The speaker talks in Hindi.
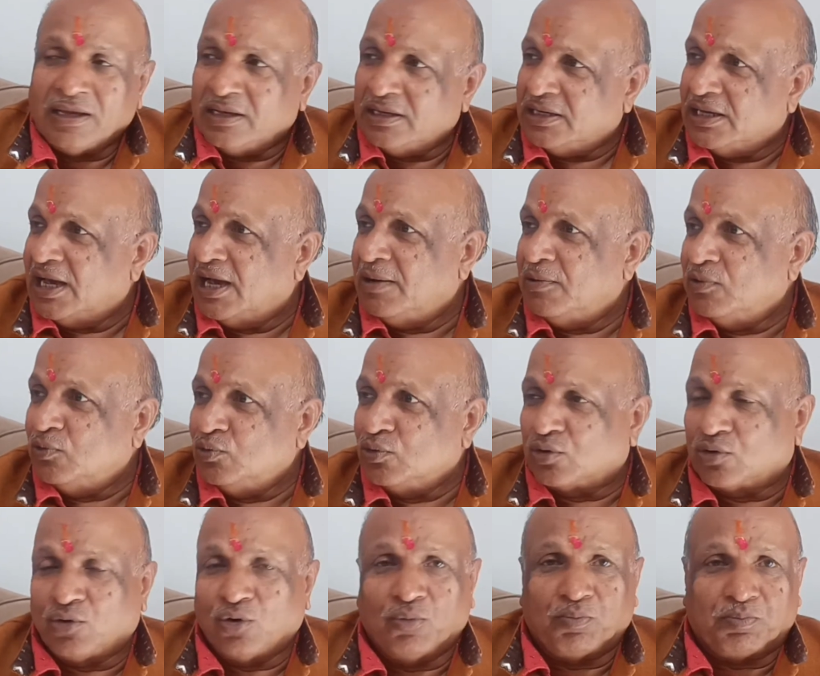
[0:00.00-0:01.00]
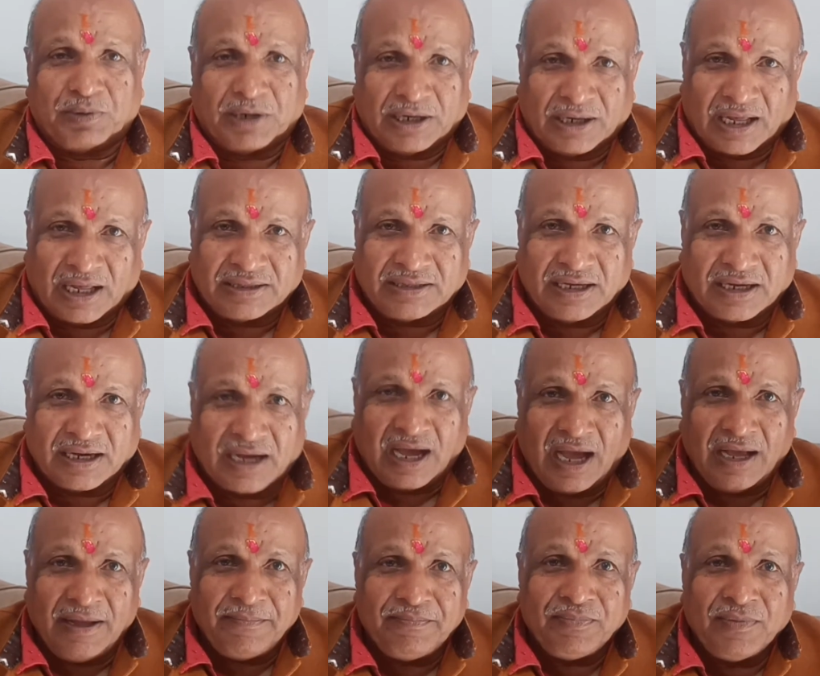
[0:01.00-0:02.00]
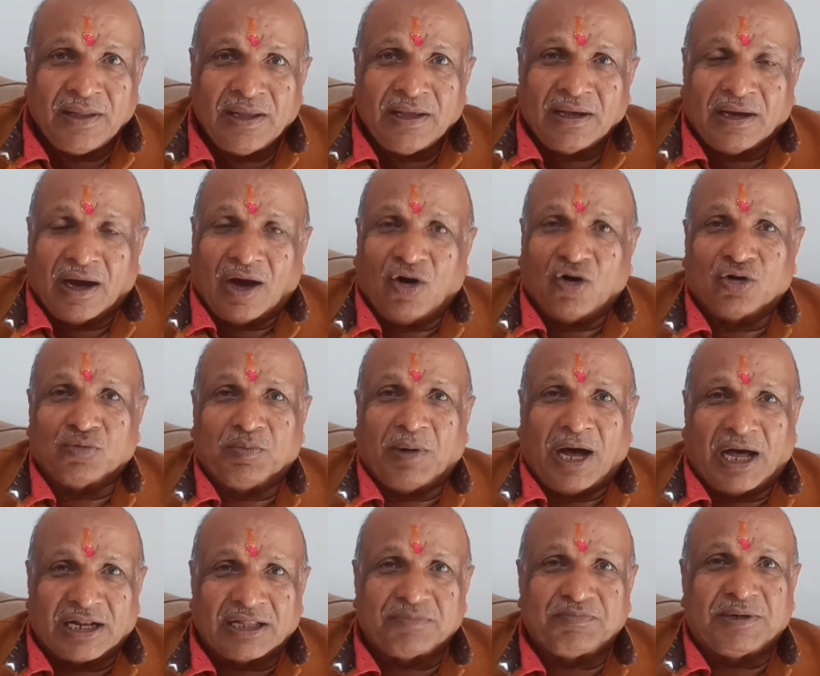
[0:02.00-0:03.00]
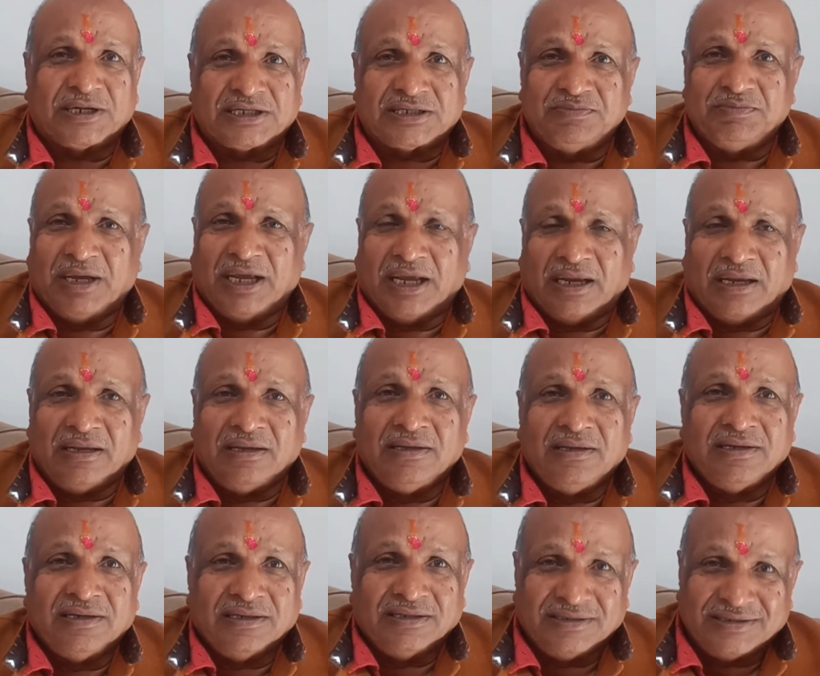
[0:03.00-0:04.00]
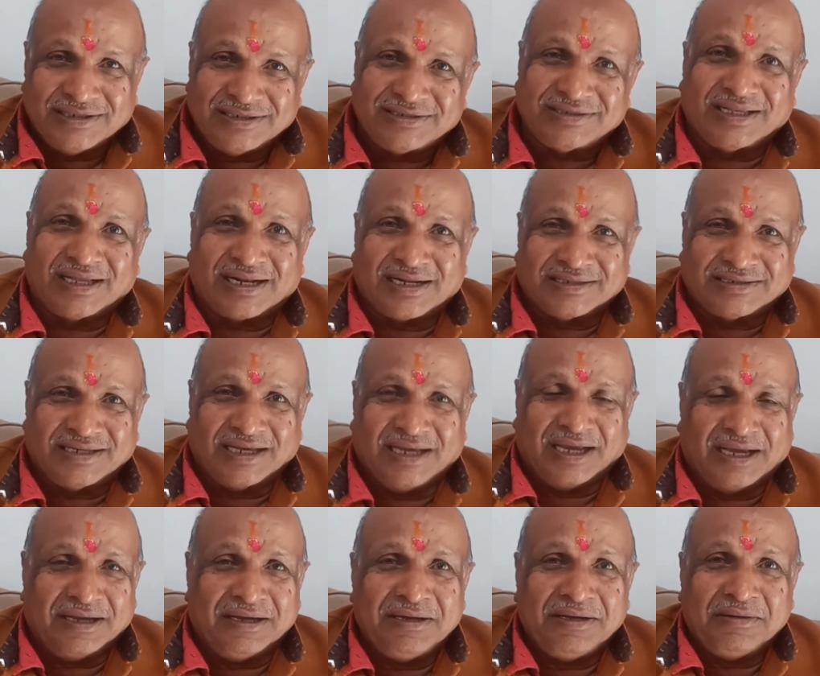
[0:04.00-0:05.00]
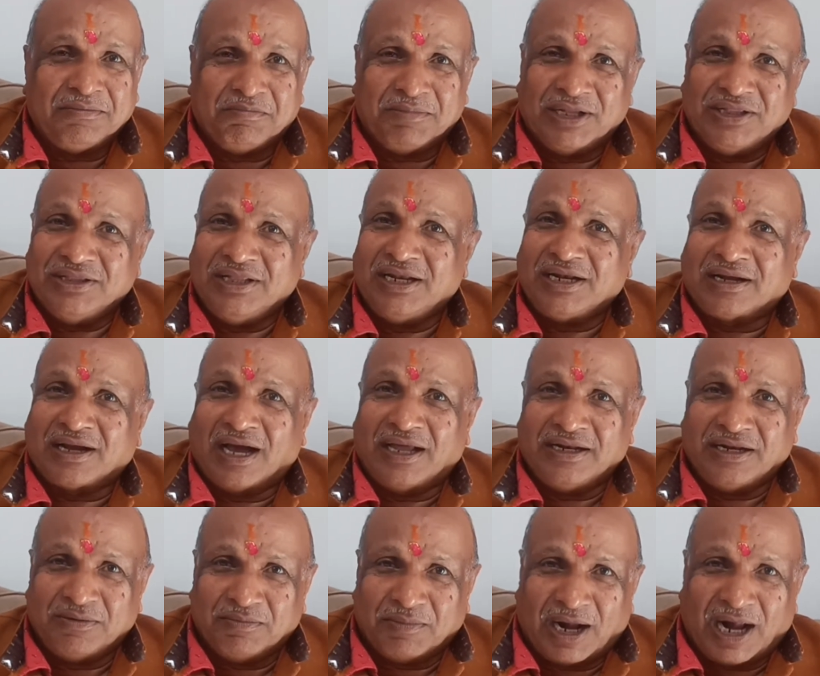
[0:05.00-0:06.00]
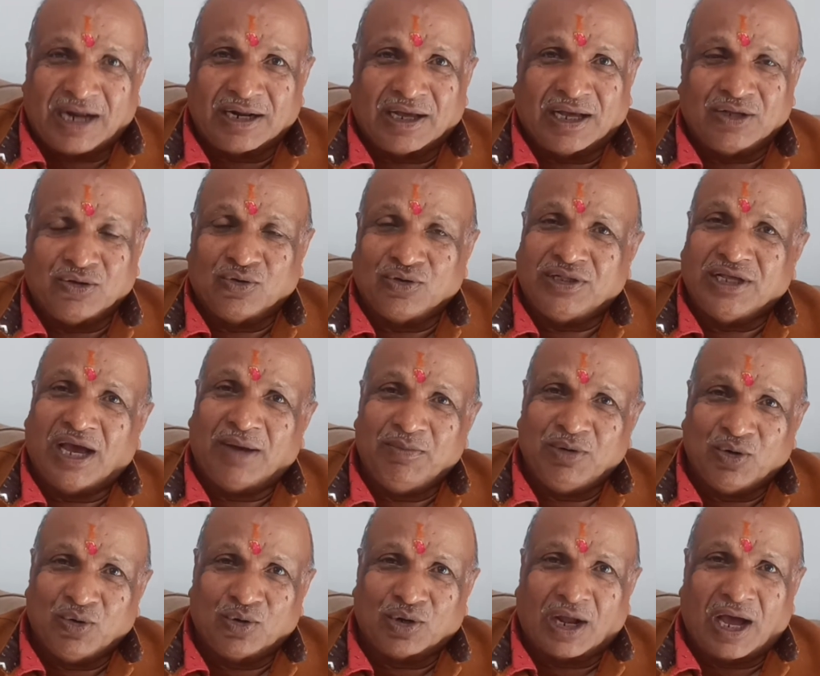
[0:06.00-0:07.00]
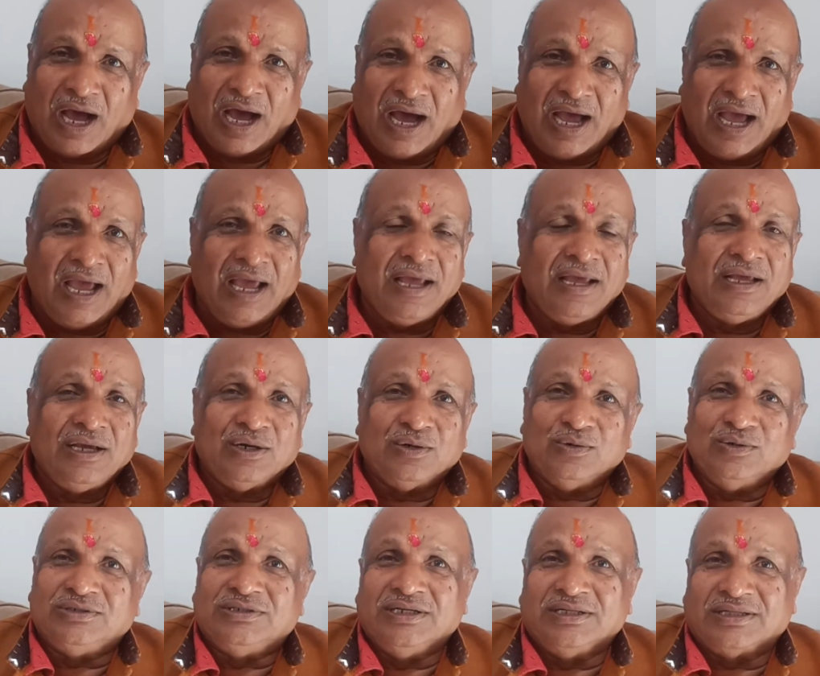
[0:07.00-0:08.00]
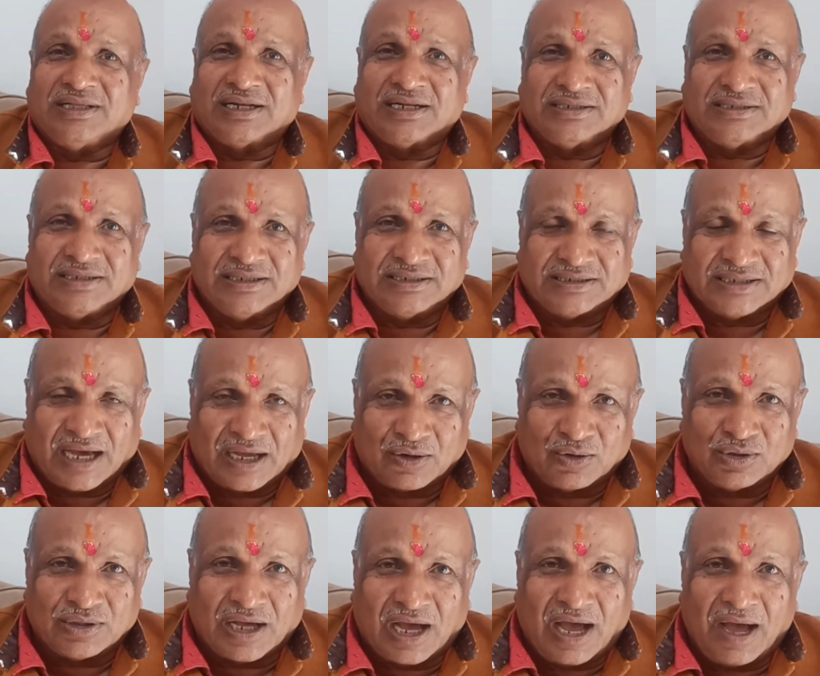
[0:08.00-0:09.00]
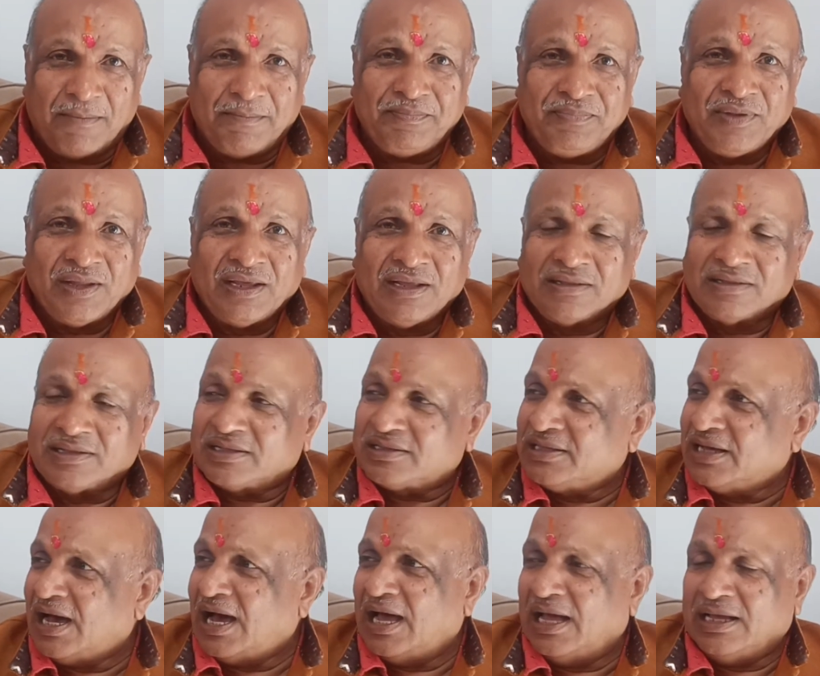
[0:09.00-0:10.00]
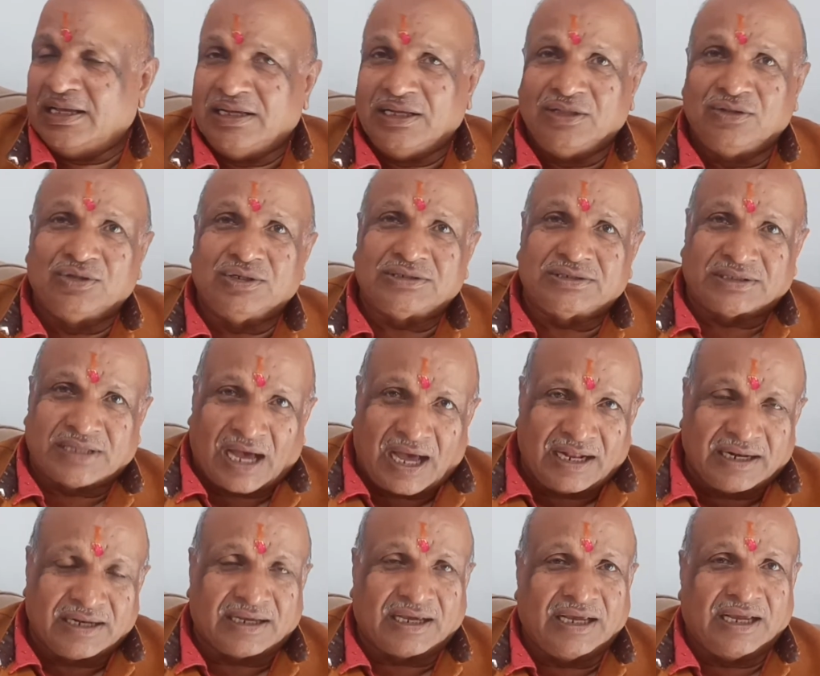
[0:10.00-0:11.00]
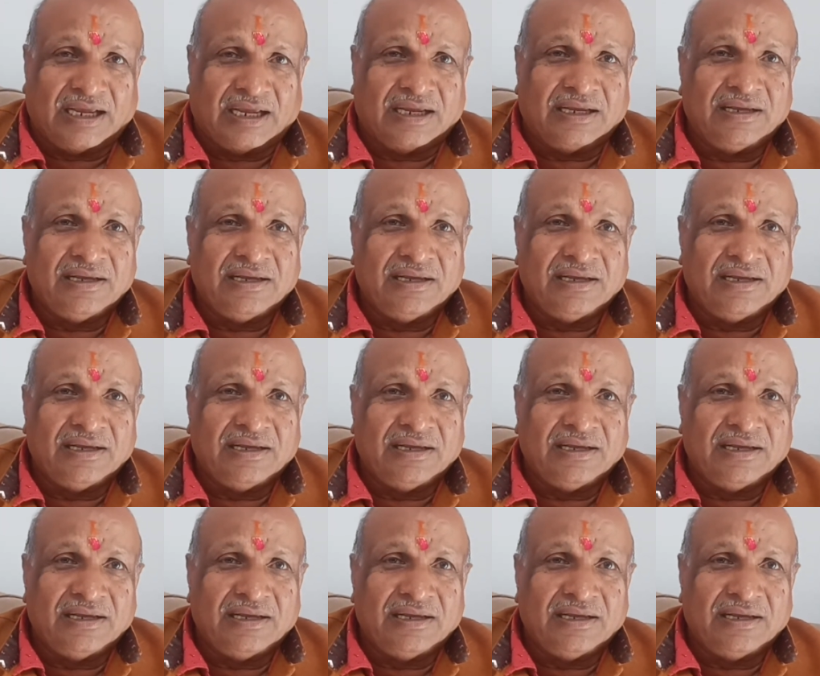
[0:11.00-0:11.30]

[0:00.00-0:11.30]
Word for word: यह उनको प्रेरणा देगा और भारतवर्ष में जिस तरह से मंदिर का निर्माण अयोध्या में हो रहा है उसी तरह से चारों धाम तथा हिंदुस्तान के